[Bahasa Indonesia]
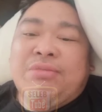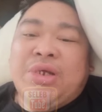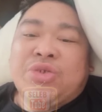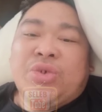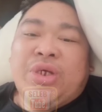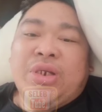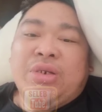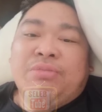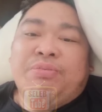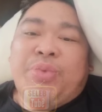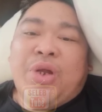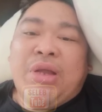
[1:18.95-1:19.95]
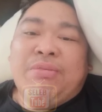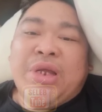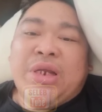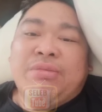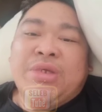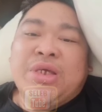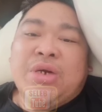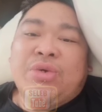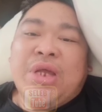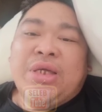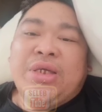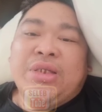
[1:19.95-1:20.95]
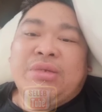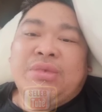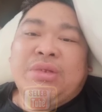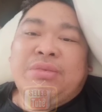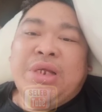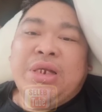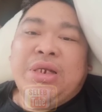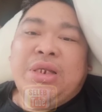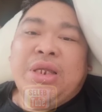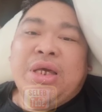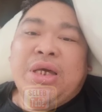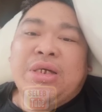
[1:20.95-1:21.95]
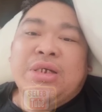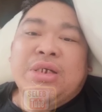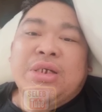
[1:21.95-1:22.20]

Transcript: masukin polemik lebih jauh lagi, teman-teman ya.